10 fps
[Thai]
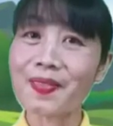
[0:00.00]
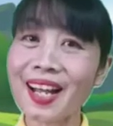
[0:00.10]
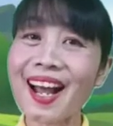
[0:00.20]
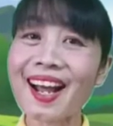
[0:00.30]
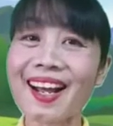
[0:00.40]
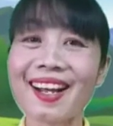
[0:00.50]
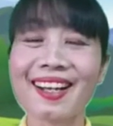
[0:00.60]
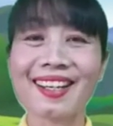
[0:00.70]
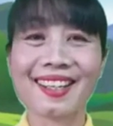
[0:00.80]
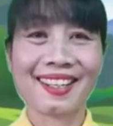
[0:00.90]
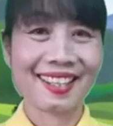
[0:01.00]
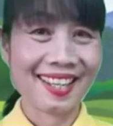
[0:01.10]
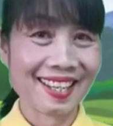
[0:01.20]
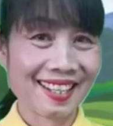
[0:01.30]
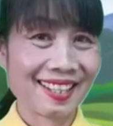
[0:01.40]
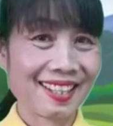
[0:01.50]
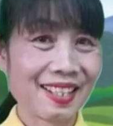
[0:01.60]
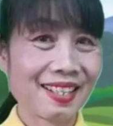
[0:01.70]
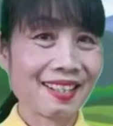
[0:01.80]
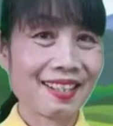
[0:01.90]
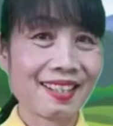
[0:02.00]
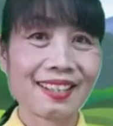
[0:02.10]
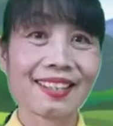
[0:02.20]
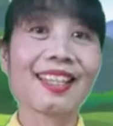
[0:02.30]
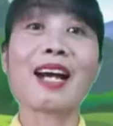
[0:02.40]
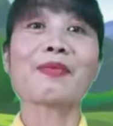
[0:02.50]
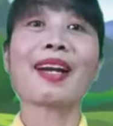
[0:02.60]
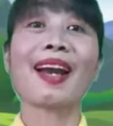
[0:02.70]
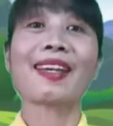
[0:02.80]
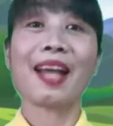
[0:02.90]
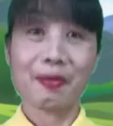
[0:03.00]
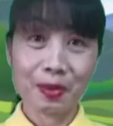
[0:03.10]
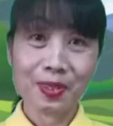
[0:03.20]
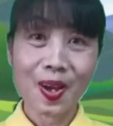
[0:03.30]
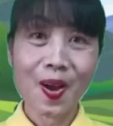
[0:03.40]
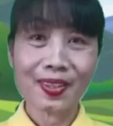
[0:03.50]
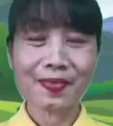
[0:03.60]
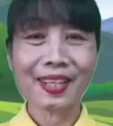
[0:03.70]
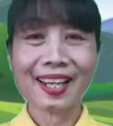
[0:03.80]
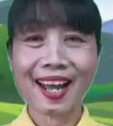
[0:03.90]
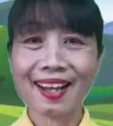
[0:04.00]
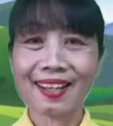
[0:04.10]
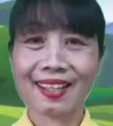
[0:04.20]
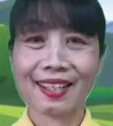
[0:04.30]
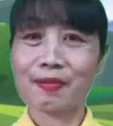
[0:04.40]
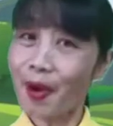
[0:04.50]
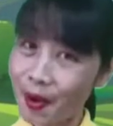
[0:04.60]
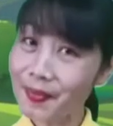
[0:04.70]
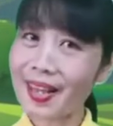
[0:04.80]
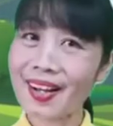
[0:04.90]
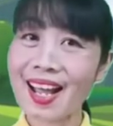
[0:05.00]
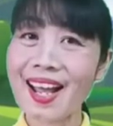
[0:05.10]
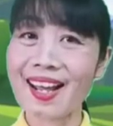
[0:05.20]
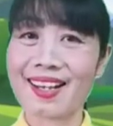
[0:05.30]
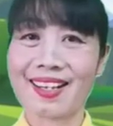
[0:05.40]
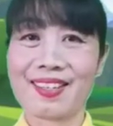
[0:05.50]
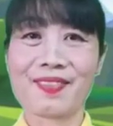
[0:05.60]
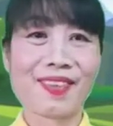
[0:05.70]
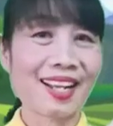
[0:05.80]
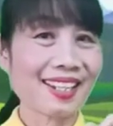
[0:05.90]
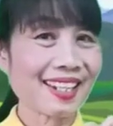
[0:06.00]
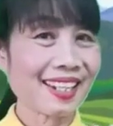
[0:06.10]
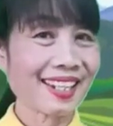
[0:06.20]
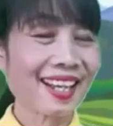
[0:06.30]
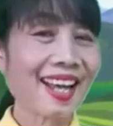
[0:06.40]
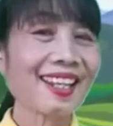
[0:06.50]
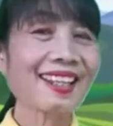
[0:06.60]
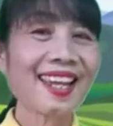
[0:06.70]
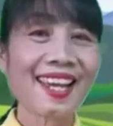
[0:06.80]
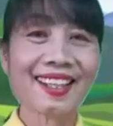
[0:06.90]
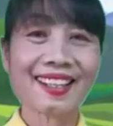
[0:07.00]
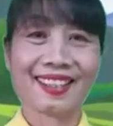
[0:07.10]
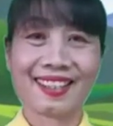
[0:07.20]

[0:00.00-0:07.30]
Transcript: มค่ะ เด็ก ถามใครถามครูช่อใช่ไหมคะ พร้อมแล้วค่ะ ฟังดีๆ นะคะเด็กๆ